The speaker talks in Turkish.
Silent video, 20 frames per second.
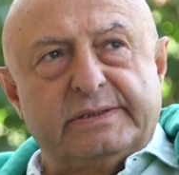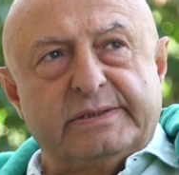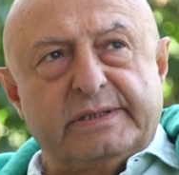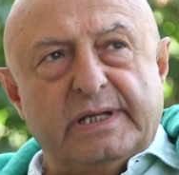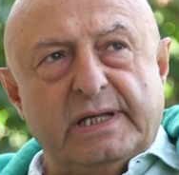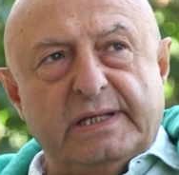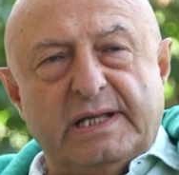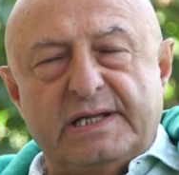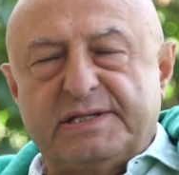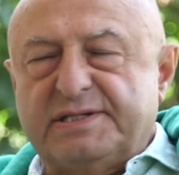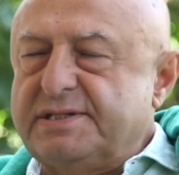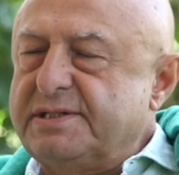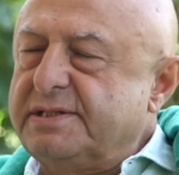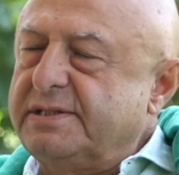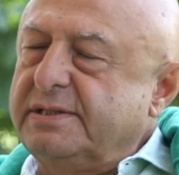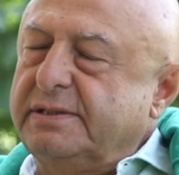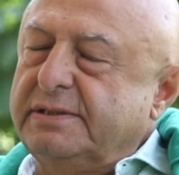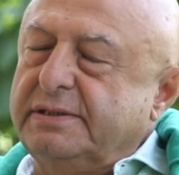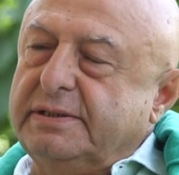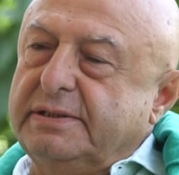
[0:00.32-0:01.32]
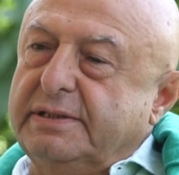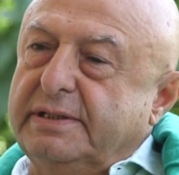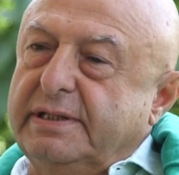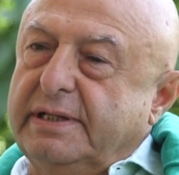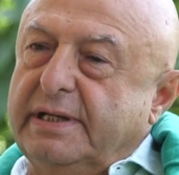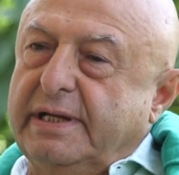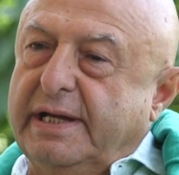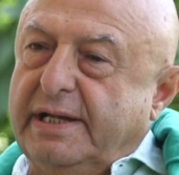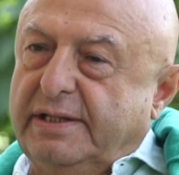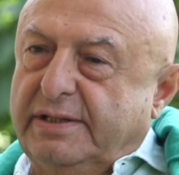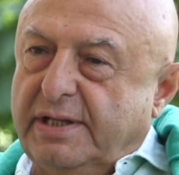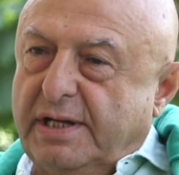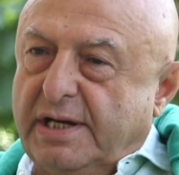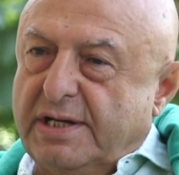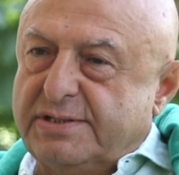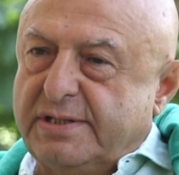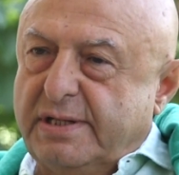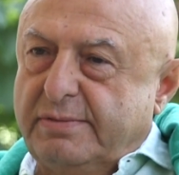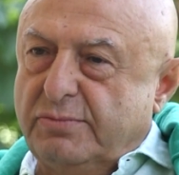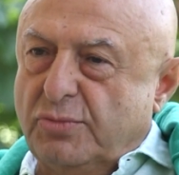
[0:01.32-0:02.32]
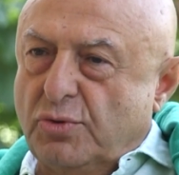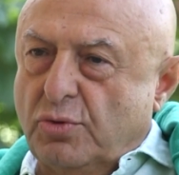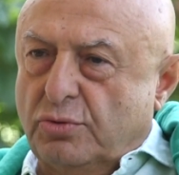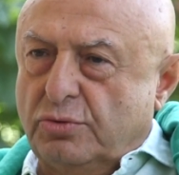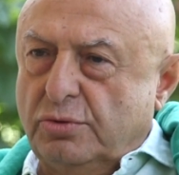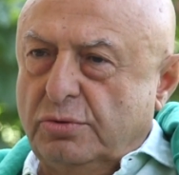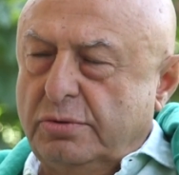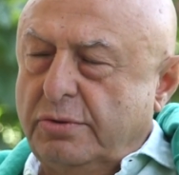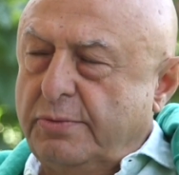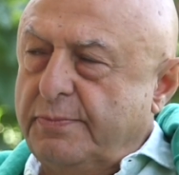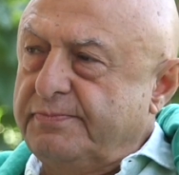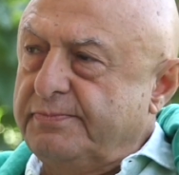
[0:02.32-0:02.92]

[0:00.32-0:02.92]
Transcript: Talas enteresan bir okul.